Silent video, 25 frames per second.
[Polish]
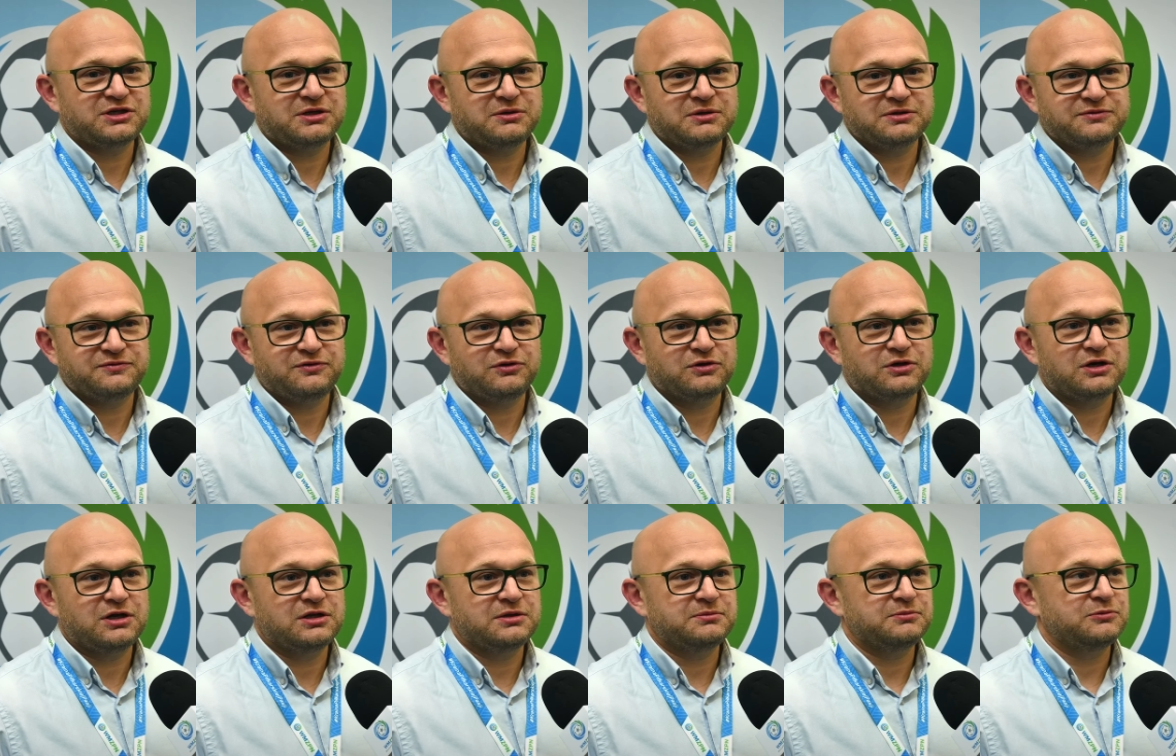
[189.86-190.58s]
działać w
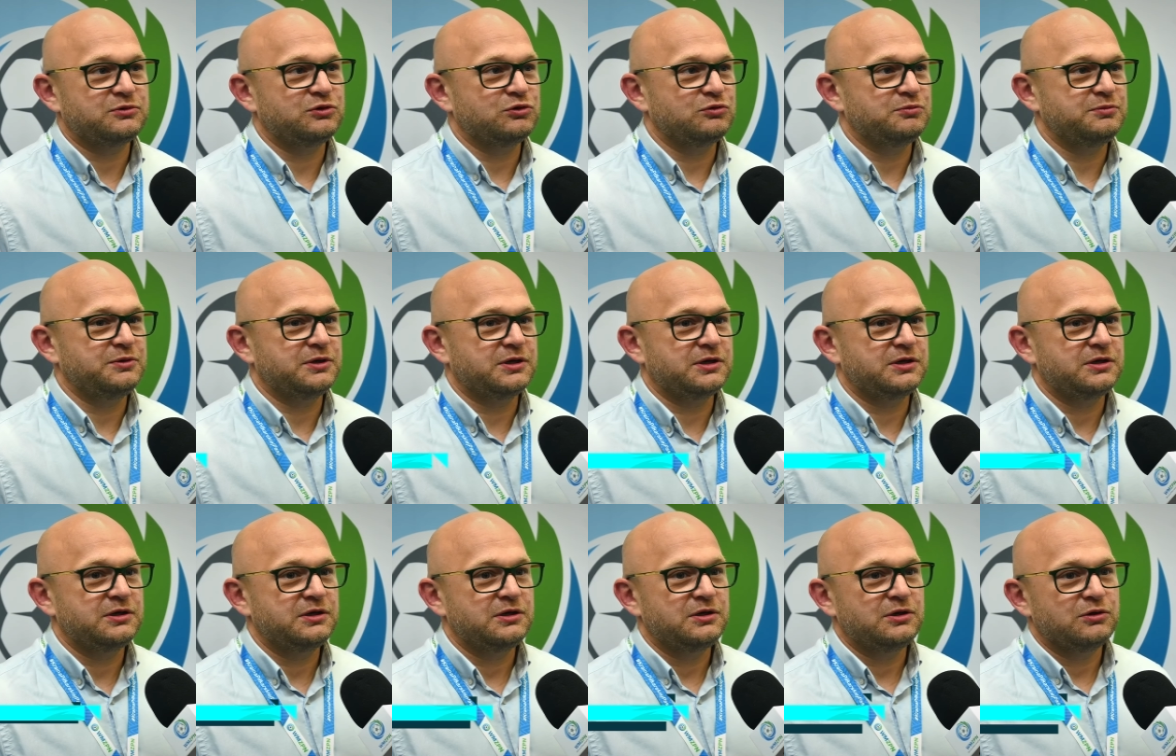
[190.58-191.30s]
lokalnym
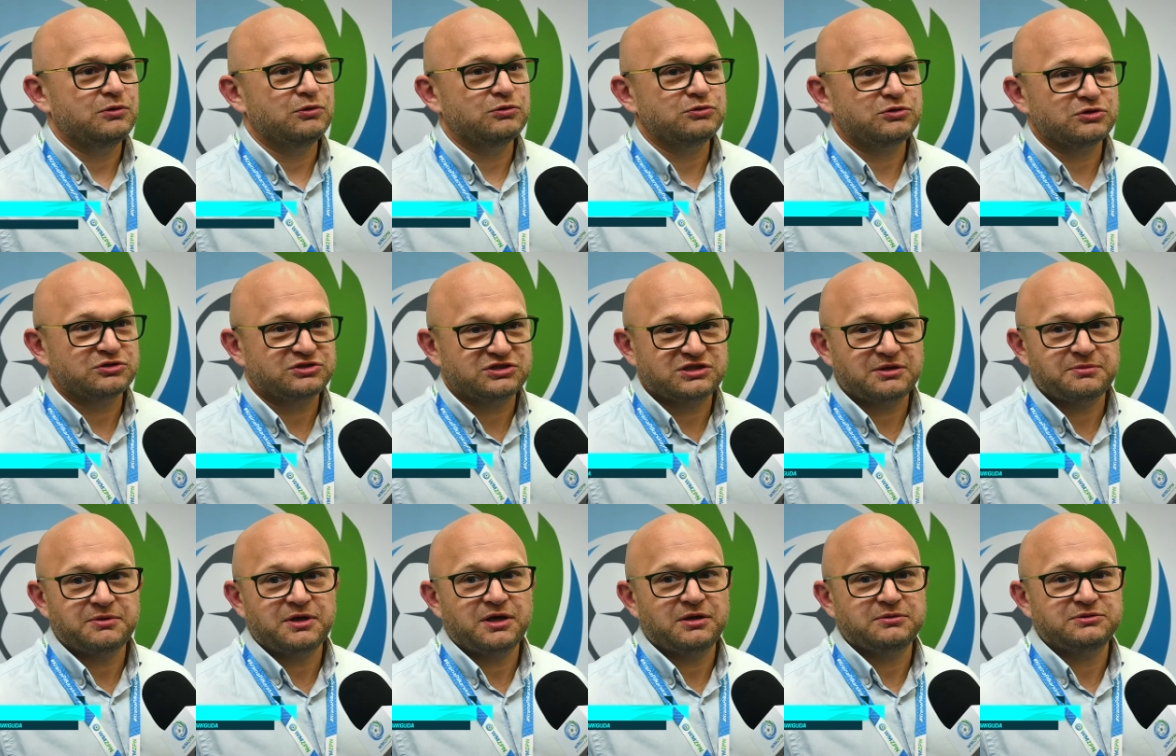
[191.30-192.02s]
klubie,
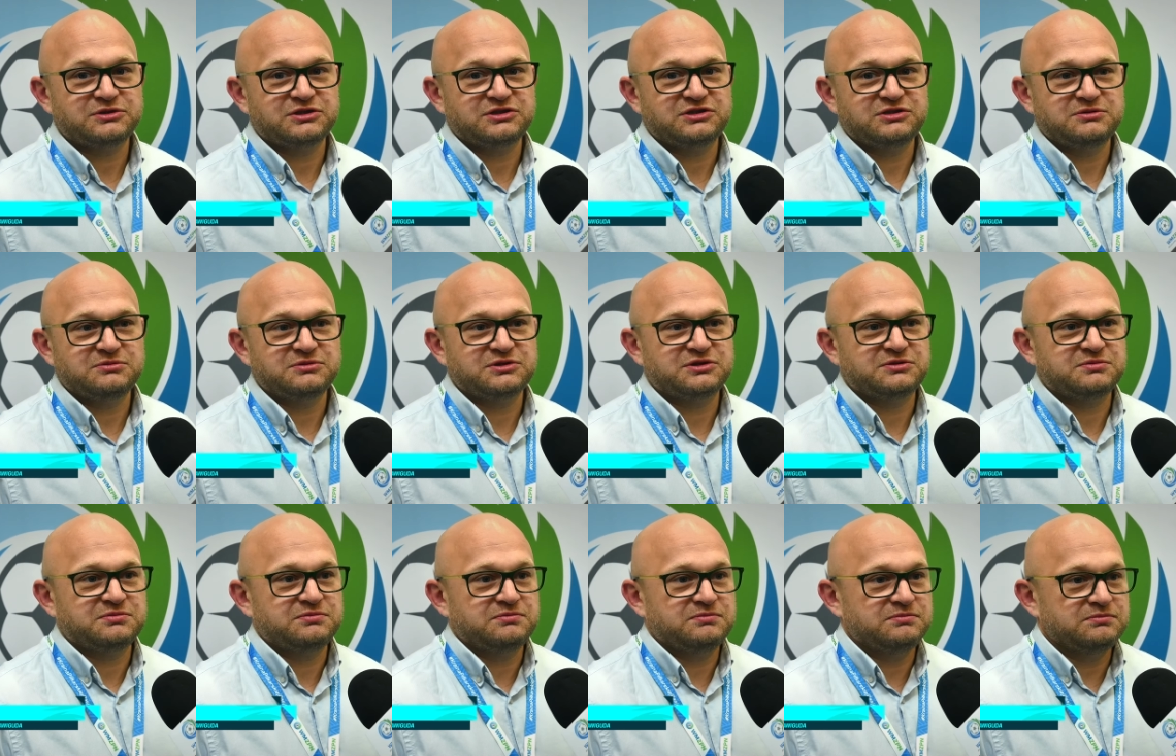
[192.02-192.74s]
utożsamiają się z nim
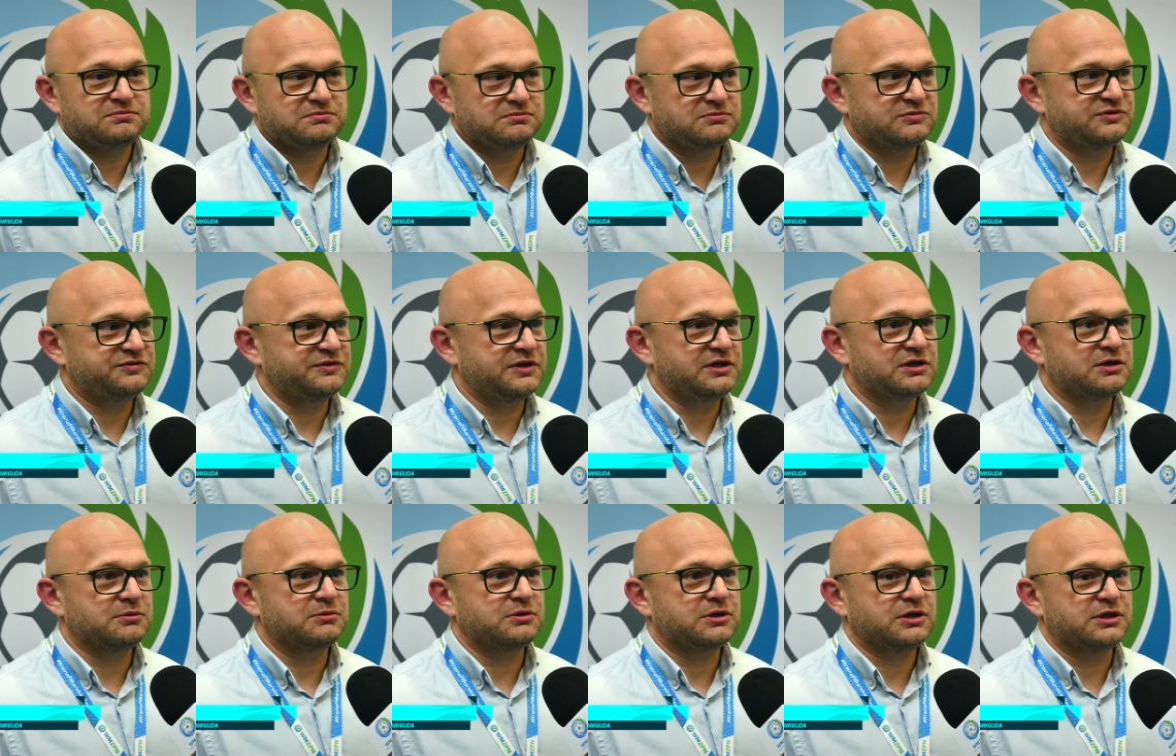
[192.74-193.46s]
z, z
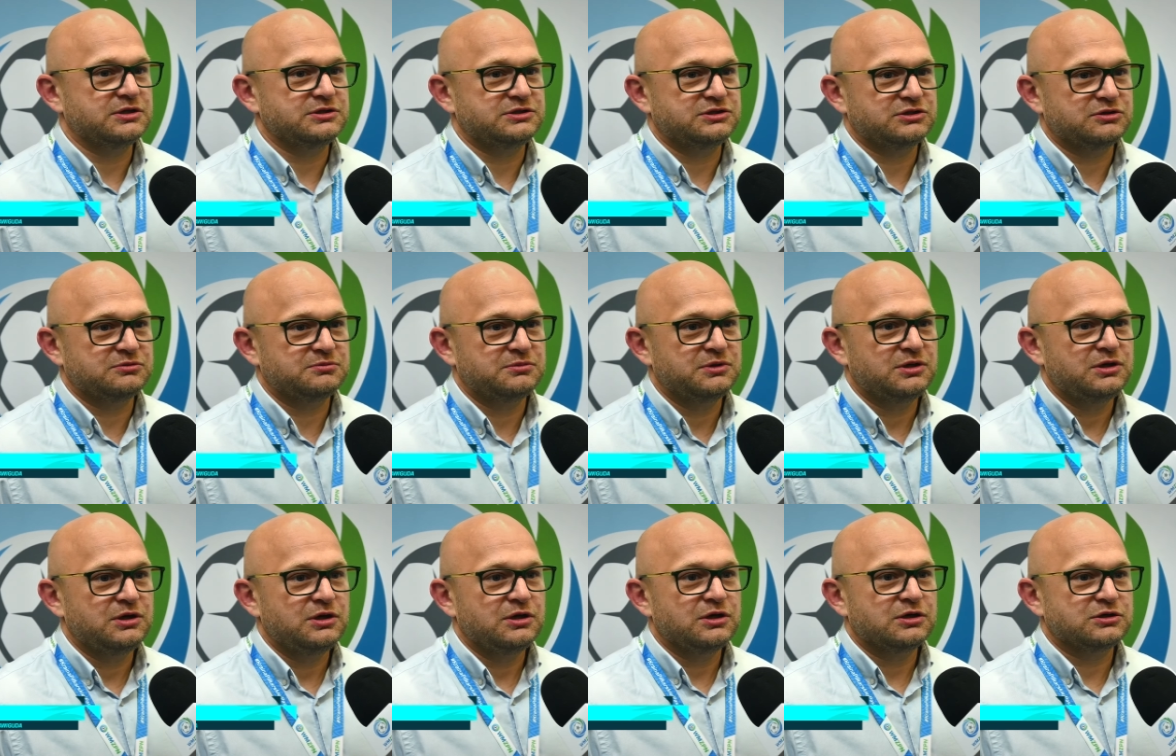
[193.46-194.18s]
wielką chęcią,
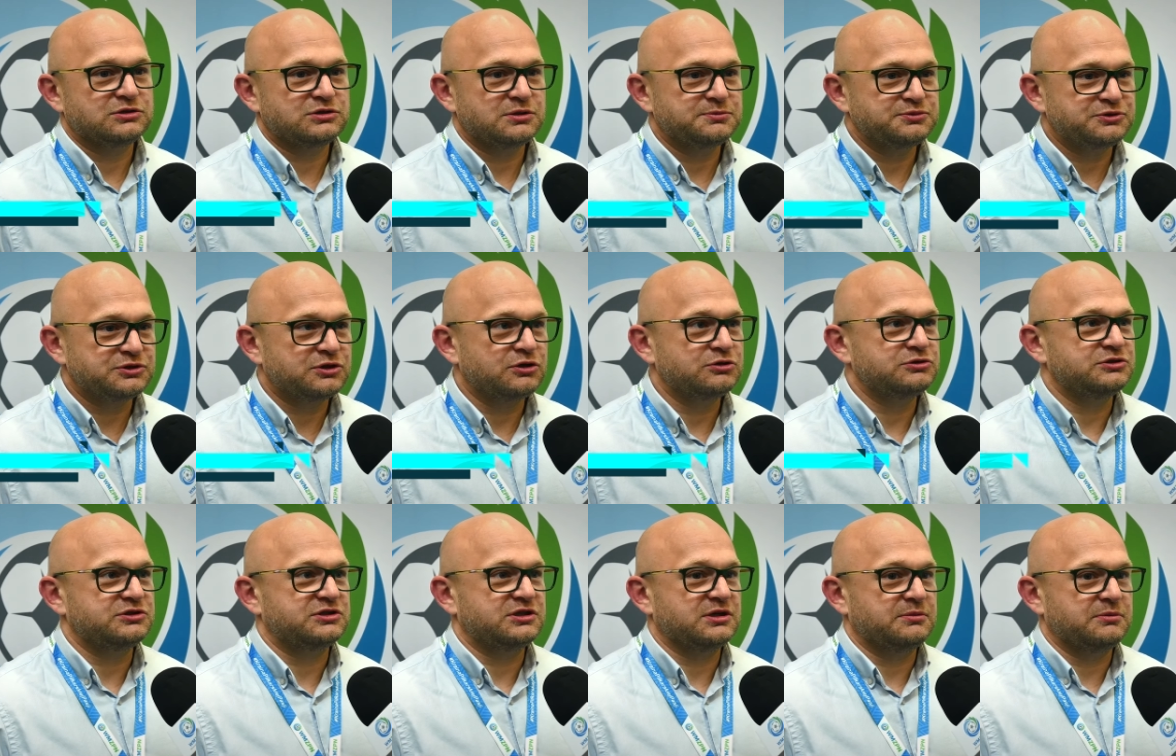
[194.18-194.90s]
chcą
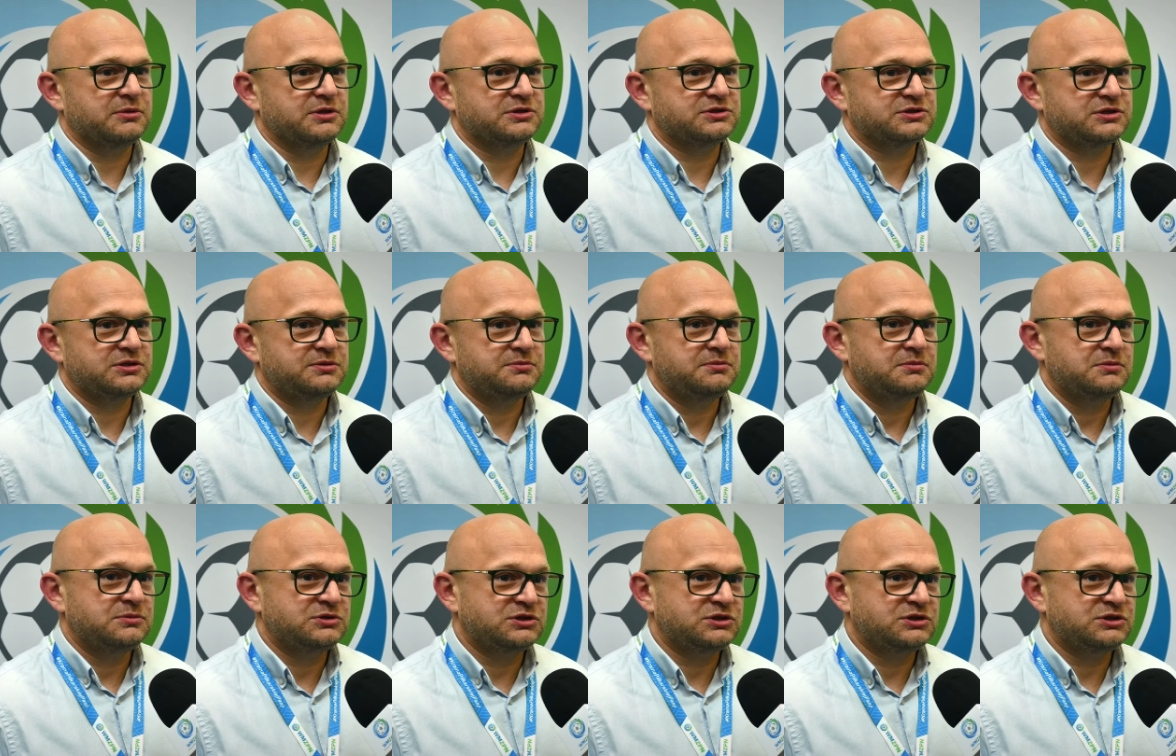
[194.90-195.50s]
przychodzić na mecze.